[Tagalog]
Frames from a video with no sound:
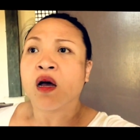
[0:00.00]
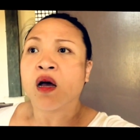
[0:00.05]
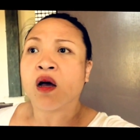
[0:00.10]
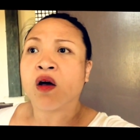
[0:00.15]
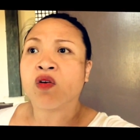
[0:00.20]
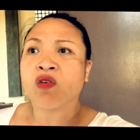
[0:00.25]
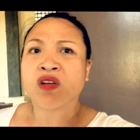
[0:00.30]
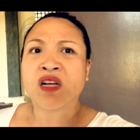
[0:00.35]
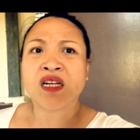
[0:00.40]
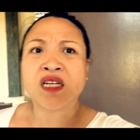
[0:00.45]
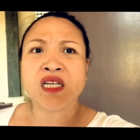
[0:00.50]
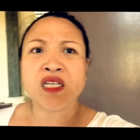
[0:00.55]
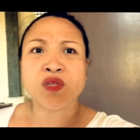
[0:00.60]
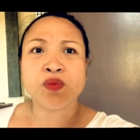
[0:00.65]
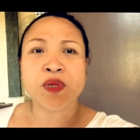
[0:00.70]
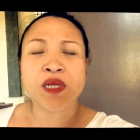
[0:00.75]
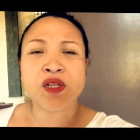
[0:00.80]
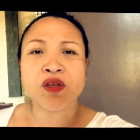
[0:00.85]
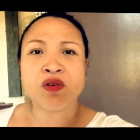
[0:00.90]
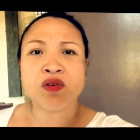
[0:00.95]
oh, God is
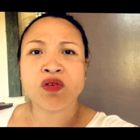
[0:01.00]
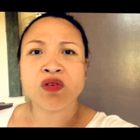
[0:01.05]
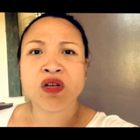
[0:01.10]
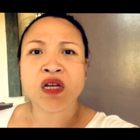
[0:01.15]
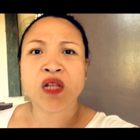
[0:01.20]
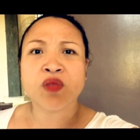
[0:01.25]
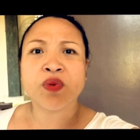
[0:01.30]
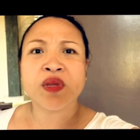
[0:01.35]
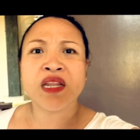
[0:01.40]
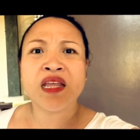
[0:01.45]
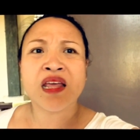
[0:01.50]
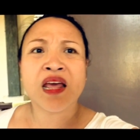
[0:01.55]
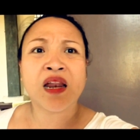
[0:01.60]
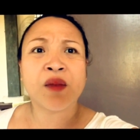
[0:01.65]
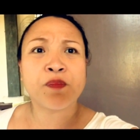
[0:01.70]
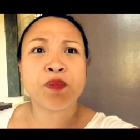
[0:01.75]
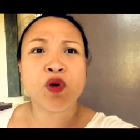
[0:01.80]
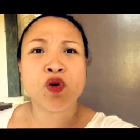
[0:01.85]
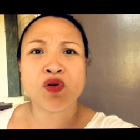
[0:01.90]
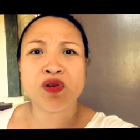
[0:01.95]
with you, God will
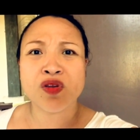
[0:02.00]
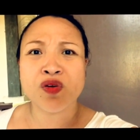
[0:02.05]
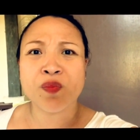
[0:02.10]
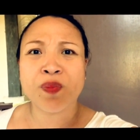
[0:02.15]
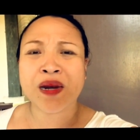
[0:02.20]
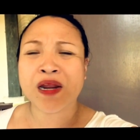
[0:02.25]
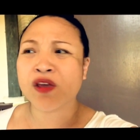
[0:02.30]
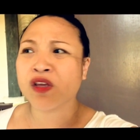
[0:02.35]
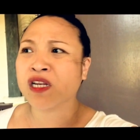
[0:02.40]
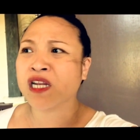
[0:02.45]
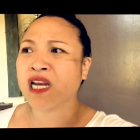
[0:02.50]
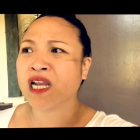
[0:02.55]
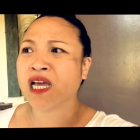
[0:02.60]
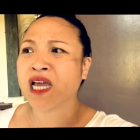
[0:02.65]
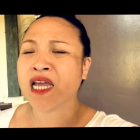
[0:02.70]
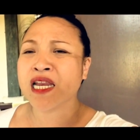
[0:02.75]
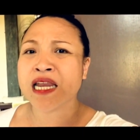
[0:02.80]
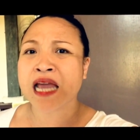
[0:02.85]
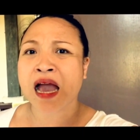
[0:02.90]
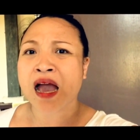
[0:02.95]
help you. Yung pala yung
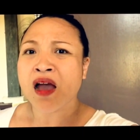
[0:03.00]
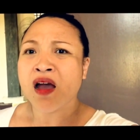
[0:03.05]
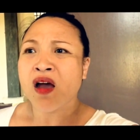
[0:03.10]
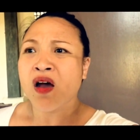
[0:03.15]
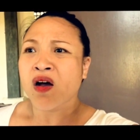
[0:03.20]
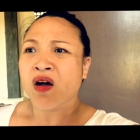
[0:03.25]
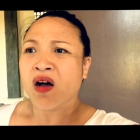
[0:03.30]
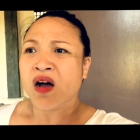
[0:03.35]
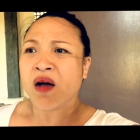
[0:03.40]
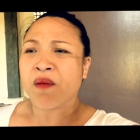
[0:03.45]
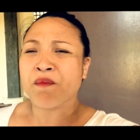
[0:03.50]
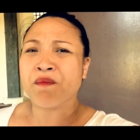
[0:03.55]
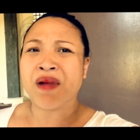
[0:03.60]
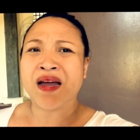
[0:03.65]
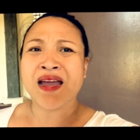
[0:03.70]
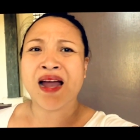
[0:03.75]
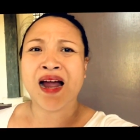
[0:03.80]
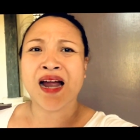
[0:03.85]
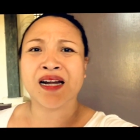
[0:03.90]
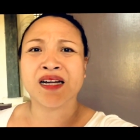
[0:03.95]
nilagay niya, my
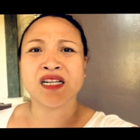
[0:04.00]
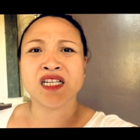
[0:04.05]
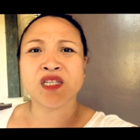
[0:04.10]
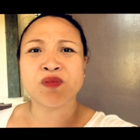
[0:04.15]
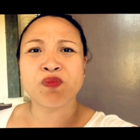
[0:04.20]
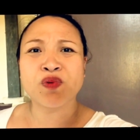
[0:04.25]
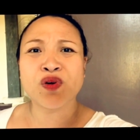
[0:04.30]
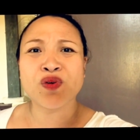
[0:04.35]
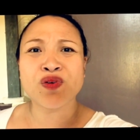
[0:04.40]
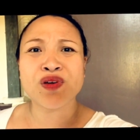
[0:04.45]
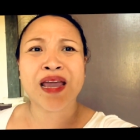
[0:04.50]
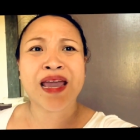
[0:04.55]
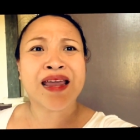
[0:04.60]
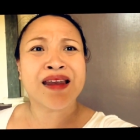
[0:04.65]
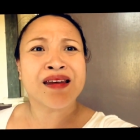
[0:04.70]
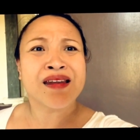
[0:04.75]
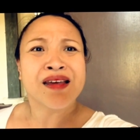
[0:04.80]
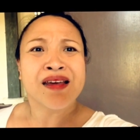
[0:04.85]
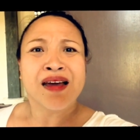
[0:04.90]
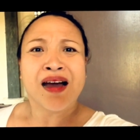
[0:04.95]
heart is
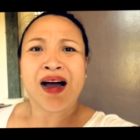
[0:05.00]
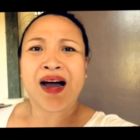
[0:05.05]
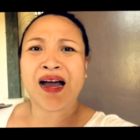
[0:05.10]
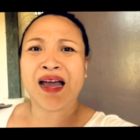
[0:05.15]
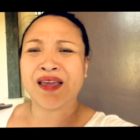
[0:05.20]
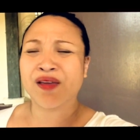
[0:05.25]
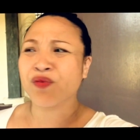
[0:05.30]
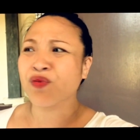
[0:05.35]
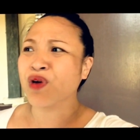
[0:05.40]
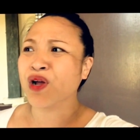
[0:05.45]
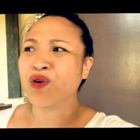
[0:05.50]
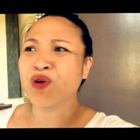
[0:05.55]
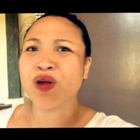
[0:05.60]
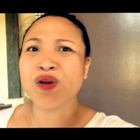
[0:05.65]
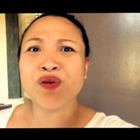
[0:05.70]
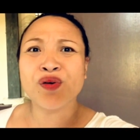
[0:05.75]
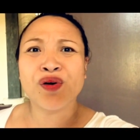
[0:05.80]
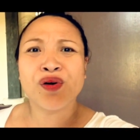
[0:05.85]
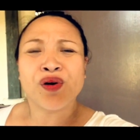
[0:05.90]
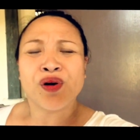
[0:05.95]
broken, ay kung
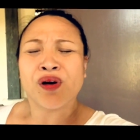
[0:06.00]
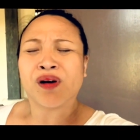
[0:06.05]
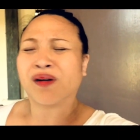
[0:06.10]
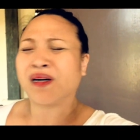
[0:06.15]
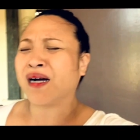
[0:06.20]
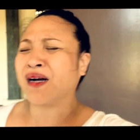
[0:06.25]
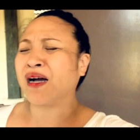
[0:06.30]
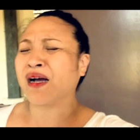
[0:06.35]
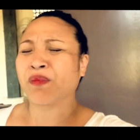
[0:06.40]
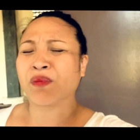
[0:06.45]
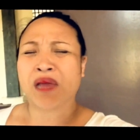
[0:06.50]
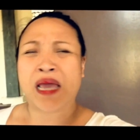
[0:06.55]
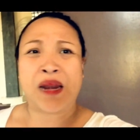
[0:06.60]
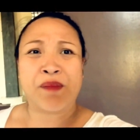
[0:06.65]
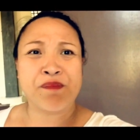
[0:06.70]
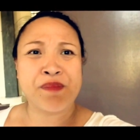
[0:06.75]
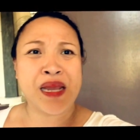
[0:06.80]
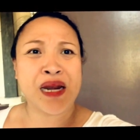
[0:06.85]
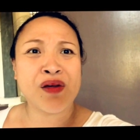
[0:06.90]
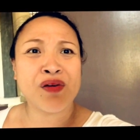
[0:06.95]
ano-ano, help
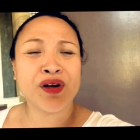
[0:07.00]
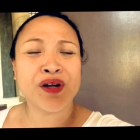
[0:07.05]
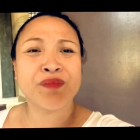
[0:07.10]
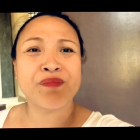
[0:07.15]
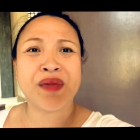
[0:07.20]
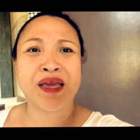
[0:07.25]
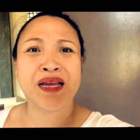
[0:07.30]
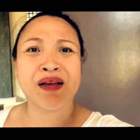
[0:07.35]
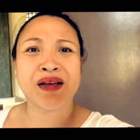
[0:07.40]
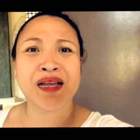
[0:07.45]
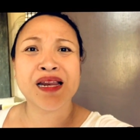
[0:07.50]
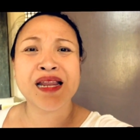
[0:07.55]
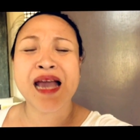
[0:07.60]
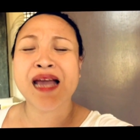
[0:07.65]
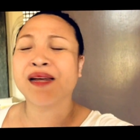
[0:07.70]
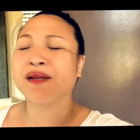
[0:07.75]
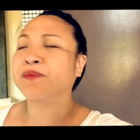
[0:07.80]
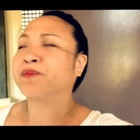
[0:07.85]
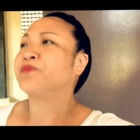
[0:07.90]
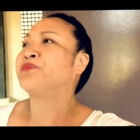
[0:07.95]
me Lord, may
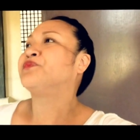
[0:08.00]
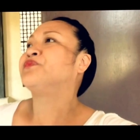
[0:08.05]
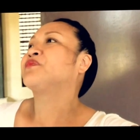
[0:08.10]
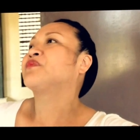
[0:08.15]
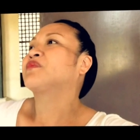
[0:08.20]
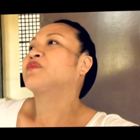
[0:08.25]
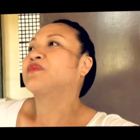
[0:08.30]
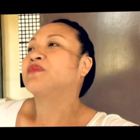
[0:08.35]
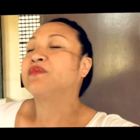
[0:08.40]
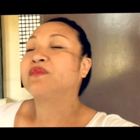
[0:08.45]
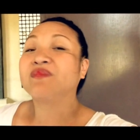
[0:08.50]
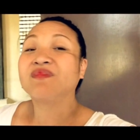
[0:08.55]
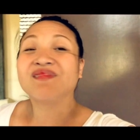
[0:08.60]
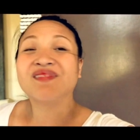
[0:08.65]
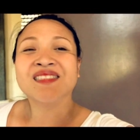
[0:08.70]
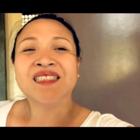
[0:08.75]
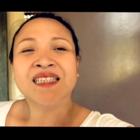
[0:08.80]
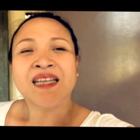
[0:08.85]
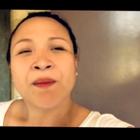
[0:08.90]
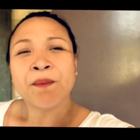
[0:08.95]
gaganyan.
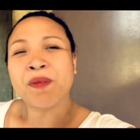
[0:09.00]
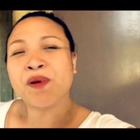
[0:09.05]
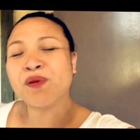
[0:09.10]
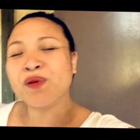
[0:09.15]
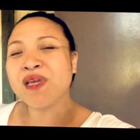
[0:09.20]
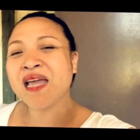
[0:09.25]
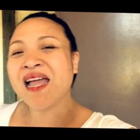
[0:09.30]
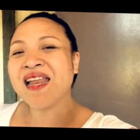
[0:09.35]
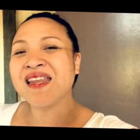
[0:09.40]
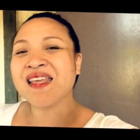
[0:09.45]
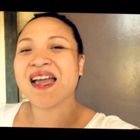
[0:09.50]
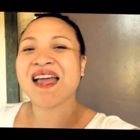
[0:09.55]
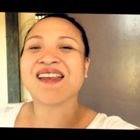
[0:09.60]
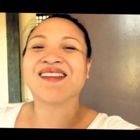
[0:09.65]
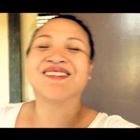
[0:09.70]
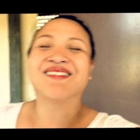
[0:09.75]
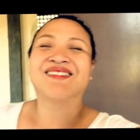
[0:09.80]
Pero yan, yan.